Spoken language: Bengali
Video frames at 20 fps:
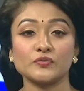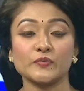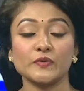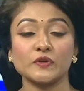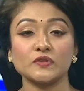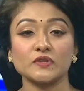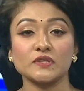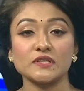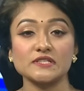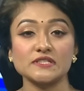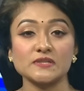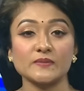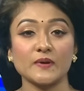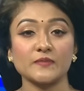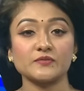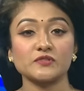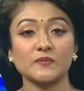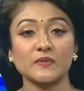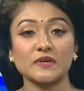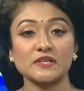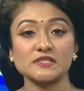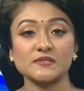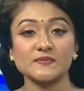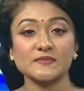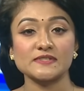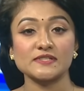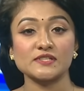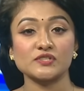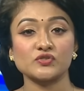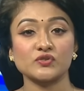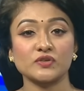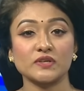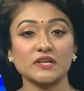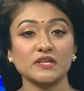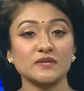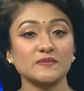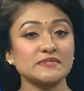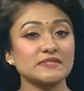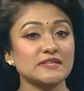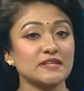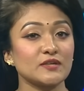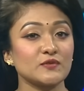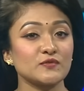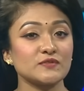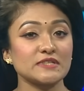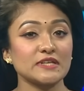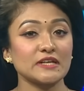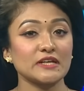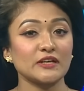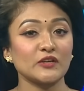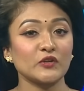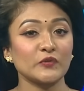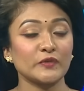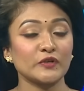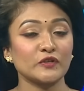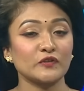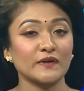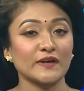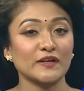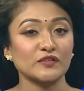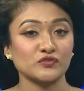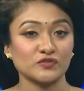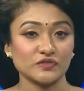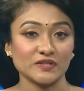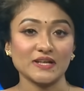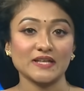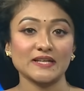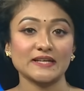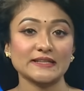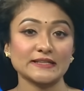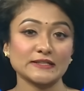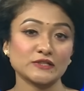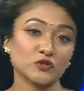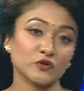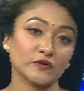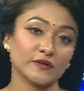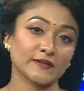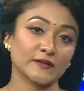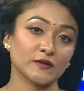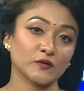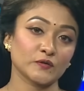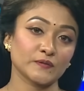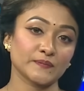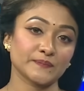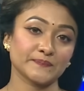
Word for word: বিরতি নিচ্ছে ব্যবসা বাণিজ্য বিশ্লেষণ নিয়ে ডিবিসি নিউজের নিয়মিত আয়োজনটা লেখাতে সঙ্গে থাকুন